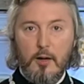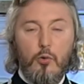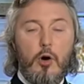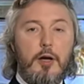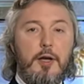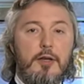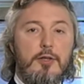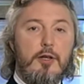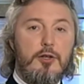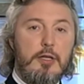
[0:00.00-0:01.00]
У
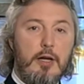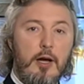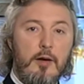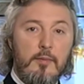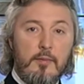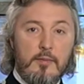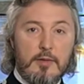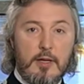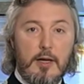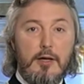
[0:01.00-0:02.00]
окрестных жителей
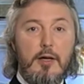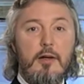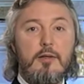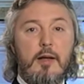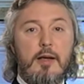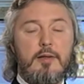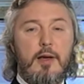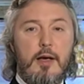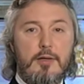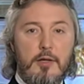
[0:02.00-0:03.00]
сохранились
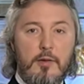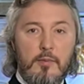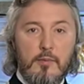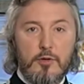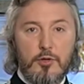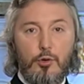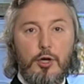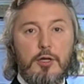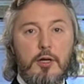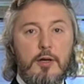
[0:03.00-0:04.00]
рассказы, что
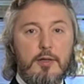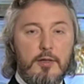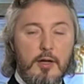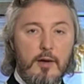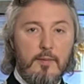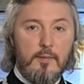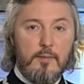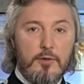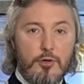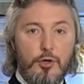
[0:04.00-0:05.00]
эти кресты
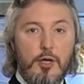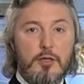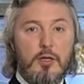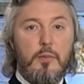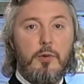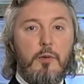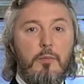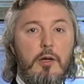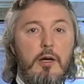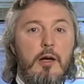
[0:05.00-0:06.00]
чудесно
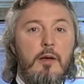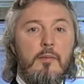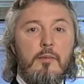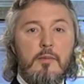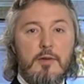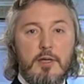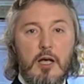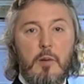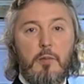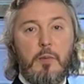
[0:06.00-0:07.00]
приплыли
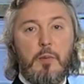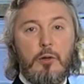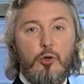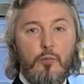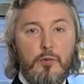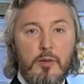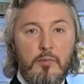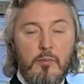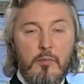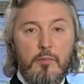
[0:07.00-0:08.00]
за
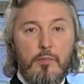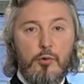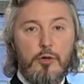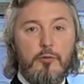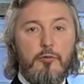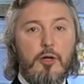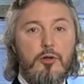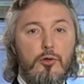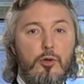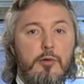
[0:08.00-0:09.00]
преподобным против
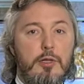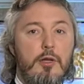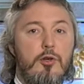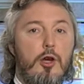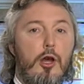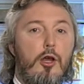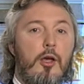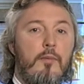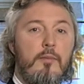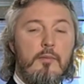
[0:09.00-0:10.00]
речного
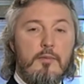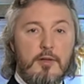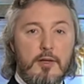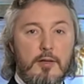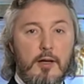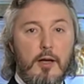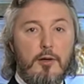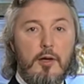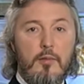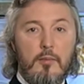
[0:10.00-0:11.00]
течения со
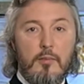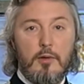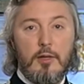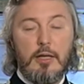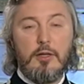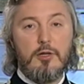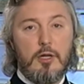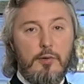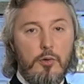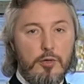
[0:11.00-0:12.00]
стороны
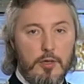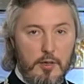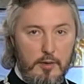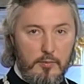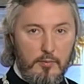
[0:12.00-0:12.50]
Ладожского озера.